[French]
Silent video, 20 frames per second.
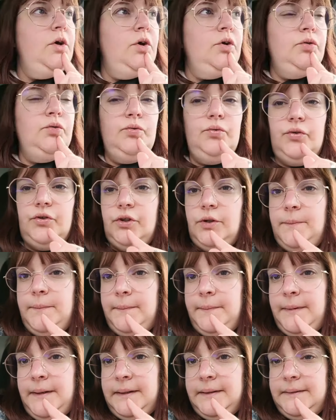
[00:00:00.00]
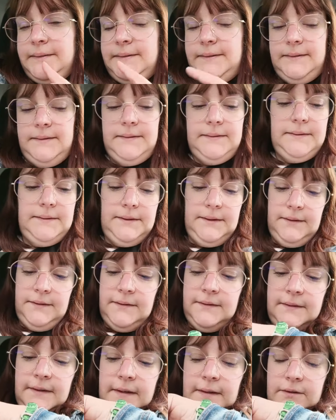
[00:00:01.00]
Nous sommes mardi
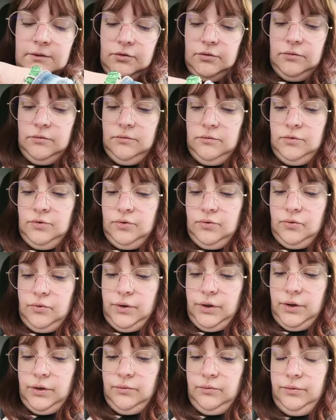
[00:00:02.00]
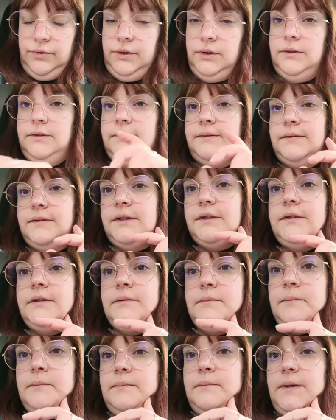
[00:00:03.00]
7, je crois. Oui, 7
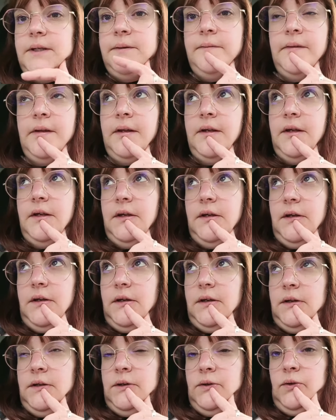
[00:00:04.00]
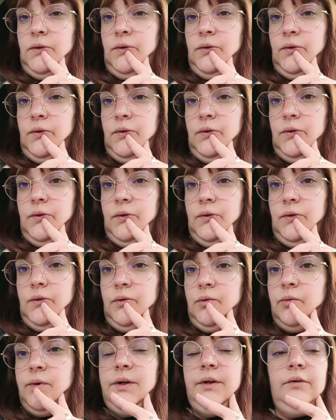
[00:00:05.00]
mai. Et
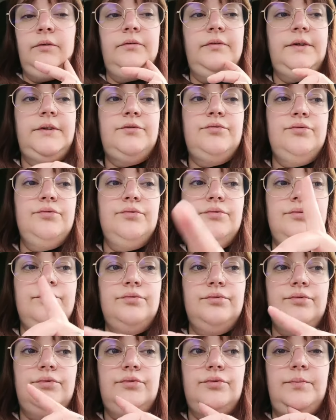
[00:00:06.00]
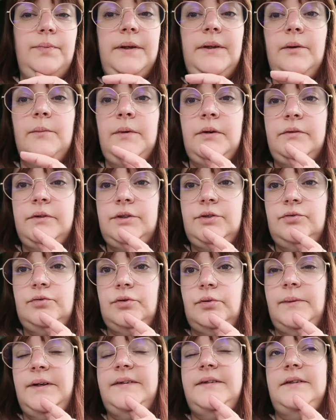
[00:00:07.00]
euh, ouais, en fait, euh, je suis pas dans ma voiture.
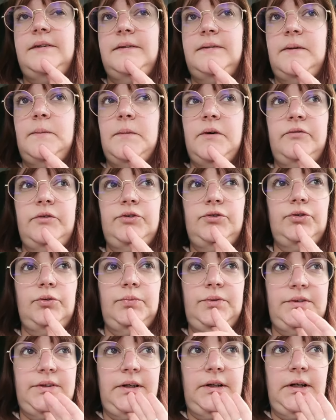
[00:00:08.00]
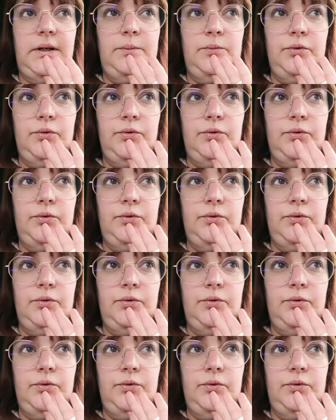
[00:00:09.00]
Bah si, c'est ma voiture puisqu'elle est à mon